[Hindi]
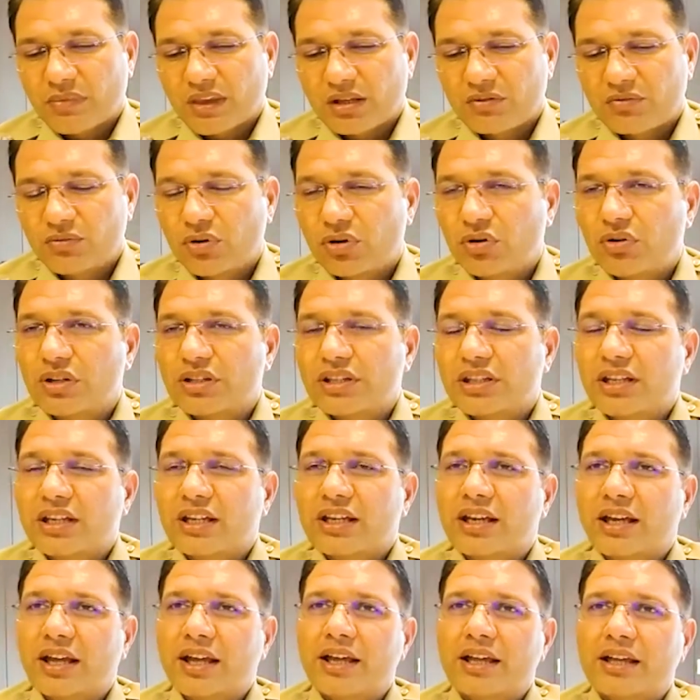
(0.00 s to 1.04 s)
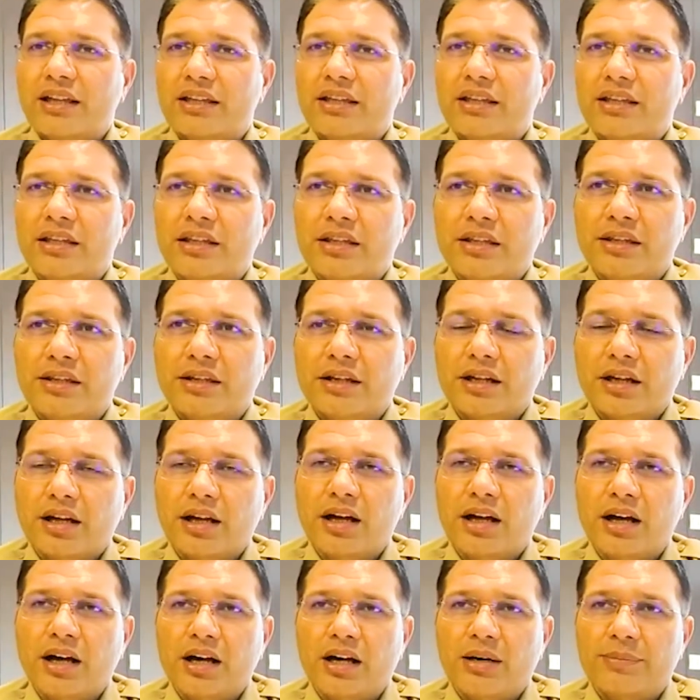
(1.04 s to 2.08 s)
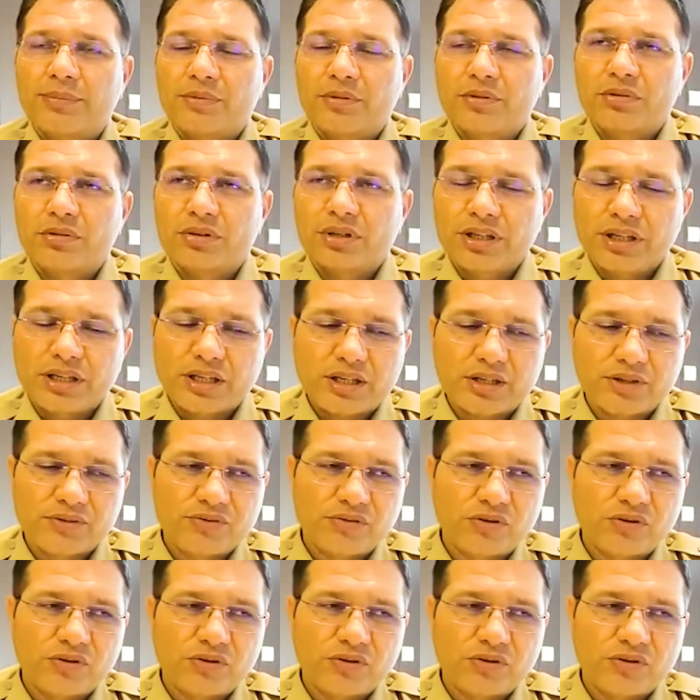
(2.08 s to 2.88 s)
वो ये है कि आपको एक